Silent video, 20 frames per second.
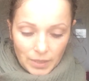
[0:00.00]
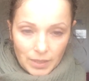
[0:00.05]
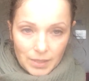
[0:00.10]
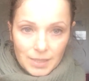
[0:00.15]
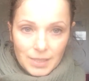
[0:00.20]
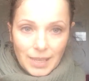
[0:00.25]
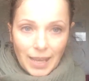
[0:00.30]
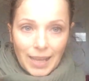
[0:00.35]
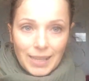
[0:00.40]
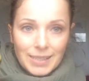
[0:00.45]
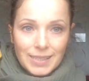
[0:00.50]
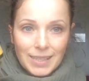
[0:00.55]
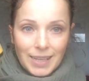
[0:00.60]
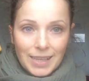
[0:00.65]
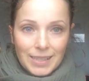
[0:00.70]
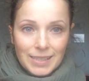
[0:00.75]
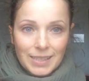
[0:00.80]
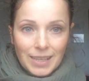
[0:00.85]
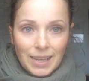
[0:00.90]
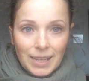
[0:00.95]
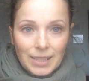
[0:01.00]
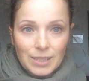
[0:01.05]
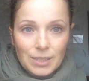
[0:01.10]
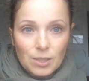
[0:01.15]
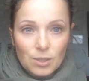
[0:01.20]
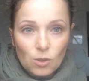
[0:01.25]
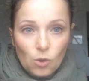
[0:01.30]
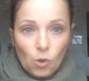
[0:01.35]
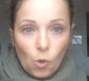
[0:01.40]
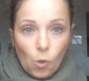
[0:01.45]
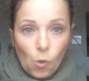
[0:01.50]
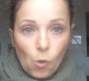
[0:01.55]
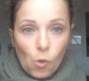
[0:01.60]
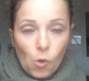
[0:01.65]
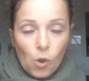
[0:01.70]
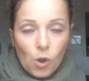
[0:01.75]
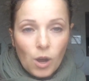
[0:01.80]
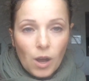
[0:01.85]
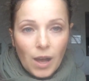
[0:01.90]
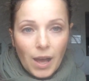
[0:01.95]
ist ganz, ganz, ganz
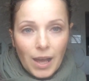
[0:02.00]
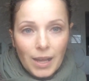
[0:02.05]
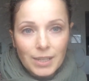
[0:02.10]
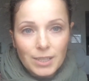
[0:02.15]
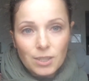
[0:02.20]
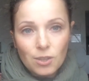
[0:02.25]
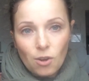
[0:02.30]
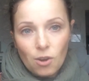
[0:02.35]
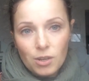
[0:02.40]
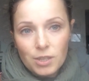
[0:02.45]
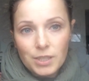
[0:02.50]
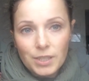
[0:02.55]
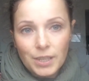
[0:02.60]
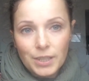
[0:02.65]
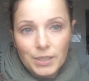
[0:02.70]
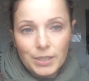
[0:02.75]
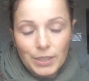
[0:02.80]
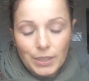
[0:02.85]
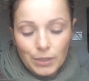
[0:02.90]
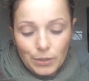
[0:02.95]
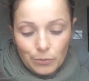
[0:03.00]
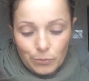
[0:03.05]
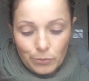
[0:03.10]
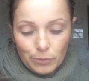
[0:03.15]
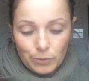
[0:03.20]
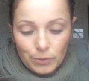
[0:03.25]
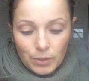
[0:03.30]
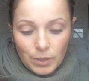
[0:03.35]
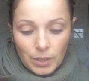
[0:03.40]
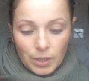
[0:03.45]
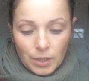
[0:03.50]
hoch antioxidativ.